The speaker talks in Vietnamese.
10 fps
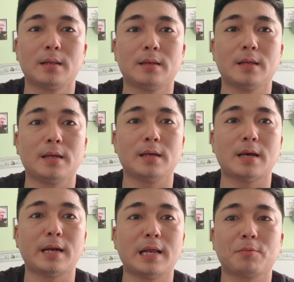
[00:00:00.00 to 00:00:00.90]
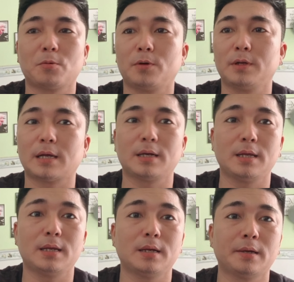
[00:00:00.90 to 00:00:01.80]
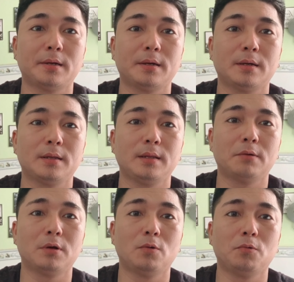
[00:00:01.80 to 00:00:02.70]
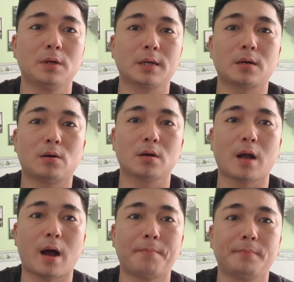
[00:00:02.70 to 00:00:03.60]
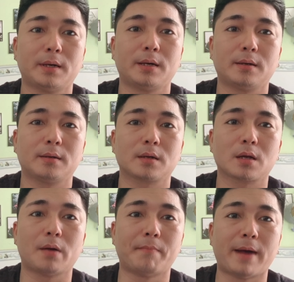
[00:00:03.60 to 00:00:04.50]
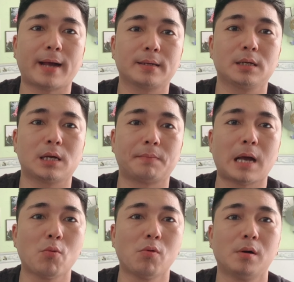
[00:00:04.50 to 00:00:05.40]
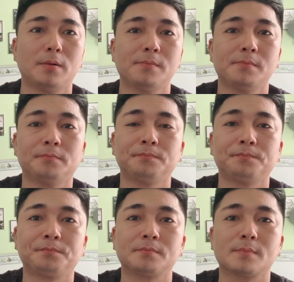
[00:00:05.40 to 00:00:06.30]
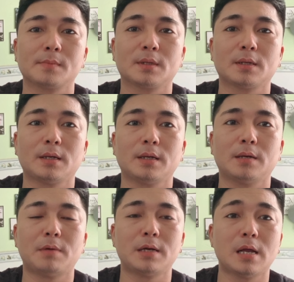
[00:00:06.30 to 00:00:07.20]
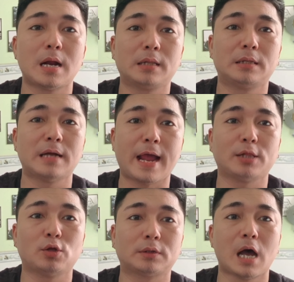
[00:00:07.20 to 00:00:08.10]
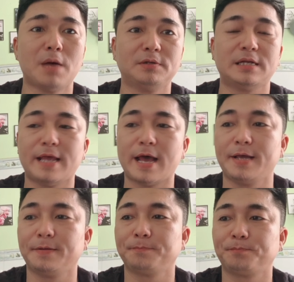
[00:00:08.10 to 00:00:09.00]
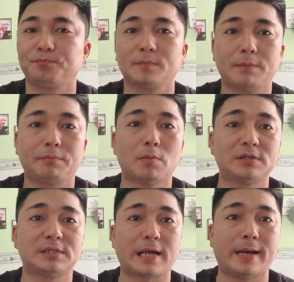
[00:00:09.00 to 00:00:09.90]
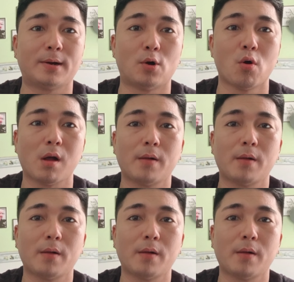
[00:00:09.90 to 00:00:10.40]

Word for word: thì ờ, anh em cũng có dẫn đi giao lưu những cái con cọp mà cọp bạc với cọp nâu thì mình dự định là thứ hai tuần tới mình sẽ về tiếp tục mình sẽ cày ruộng